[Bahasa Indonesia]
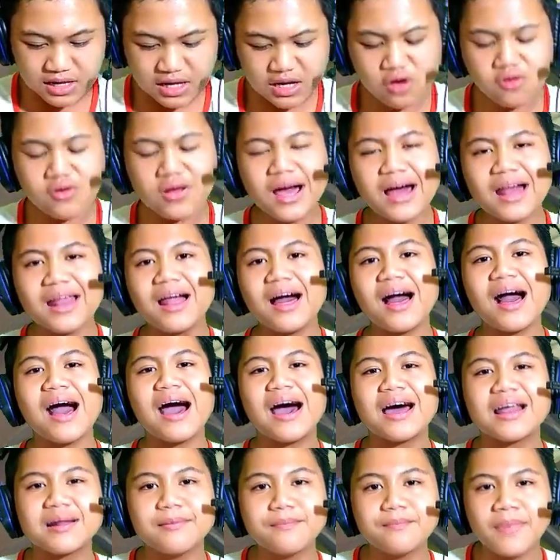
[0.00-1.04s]
Kalau kalah
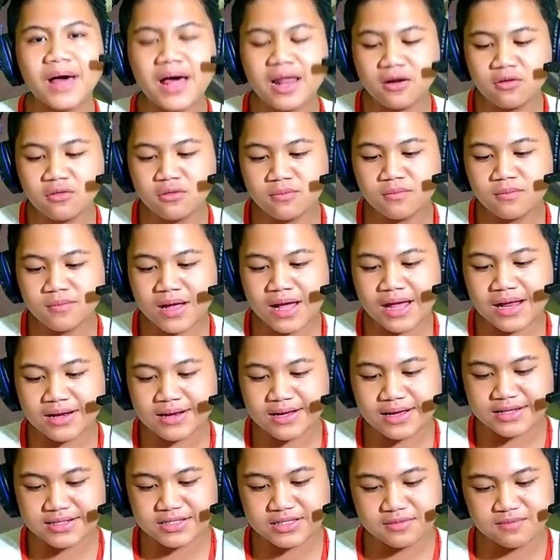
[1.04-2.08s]
harap
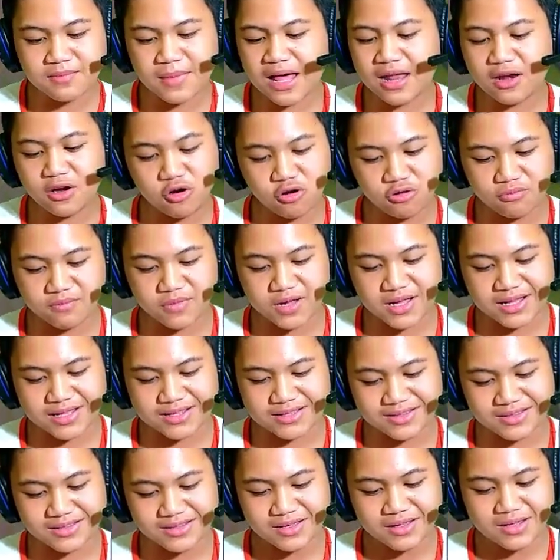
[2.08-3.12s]
maklumkan guys,
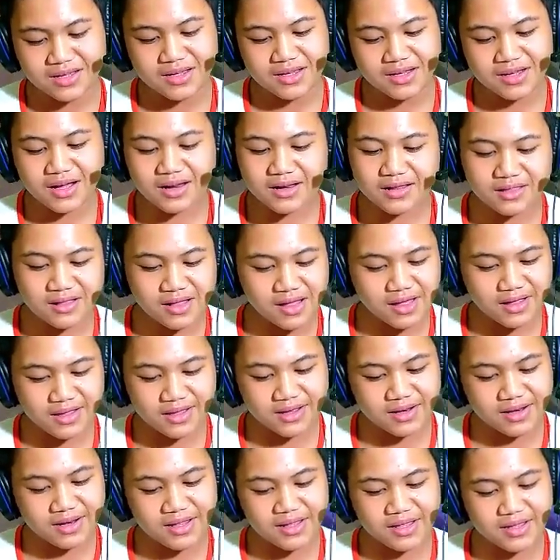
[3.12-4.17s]
maklumkan karena
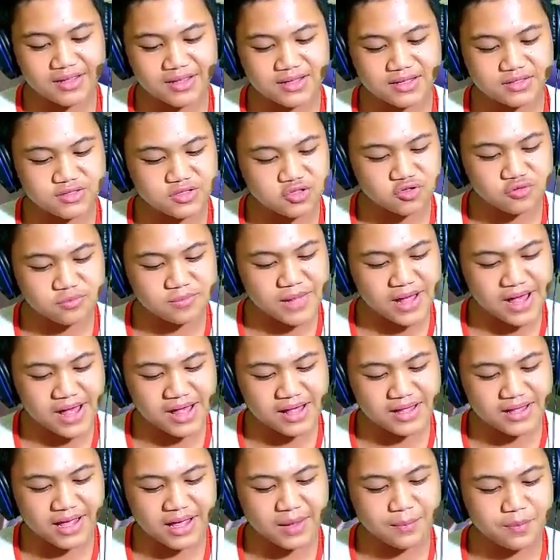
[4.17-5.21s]
ini
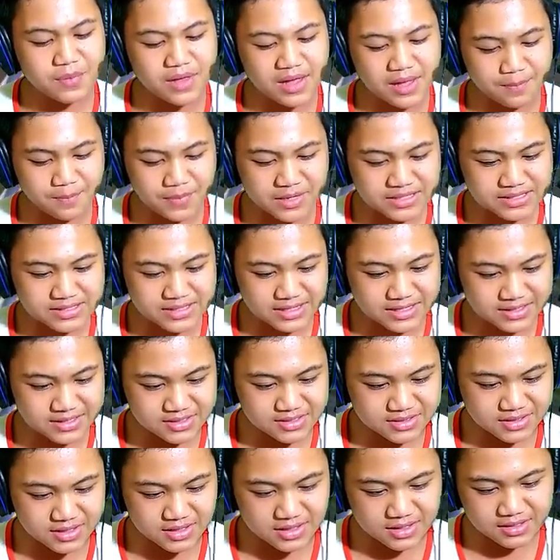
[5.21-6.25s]
cuma happy-happy
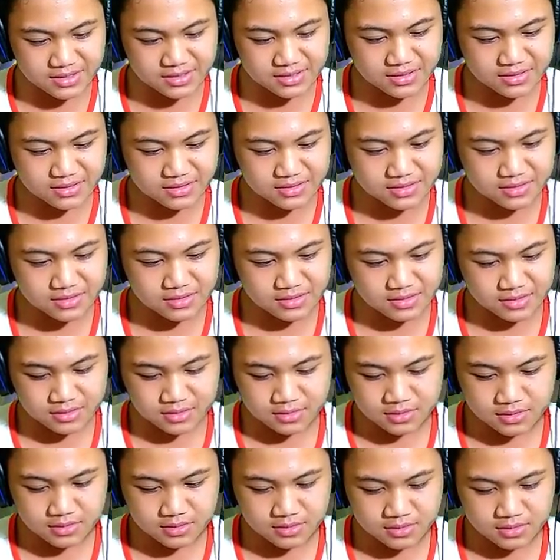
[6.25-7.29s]
saja.
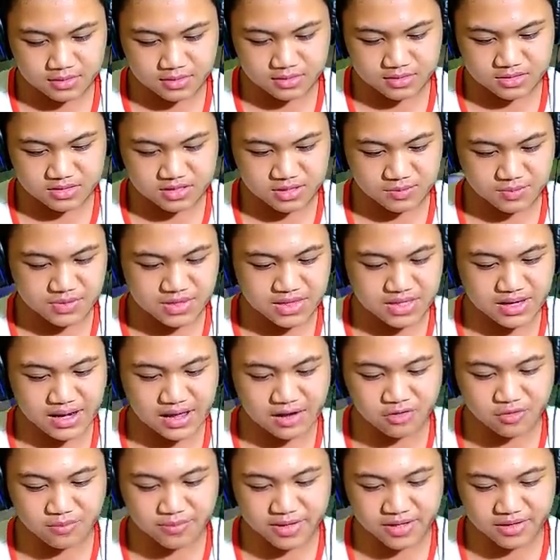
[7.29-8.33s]
Seperti
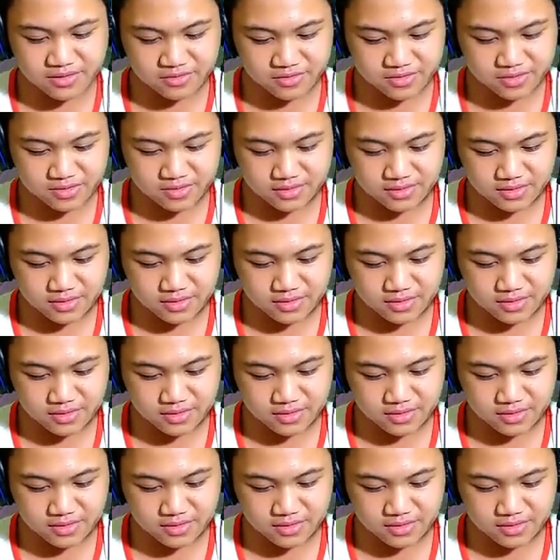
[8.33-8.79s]
lagu berikut.